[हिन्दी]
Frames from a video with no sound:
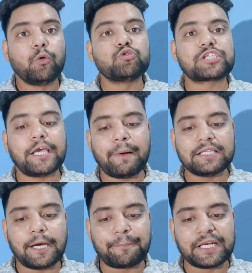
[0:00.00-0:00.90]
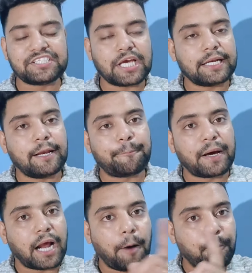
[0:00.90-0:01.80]
उसके बाद अपने चैनल
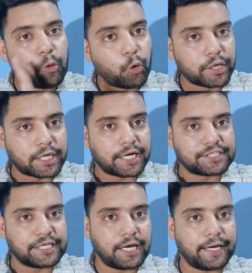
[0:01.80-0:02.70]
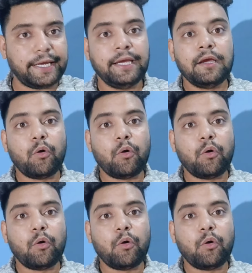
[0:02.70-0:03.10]
पर अपलोड कर देना है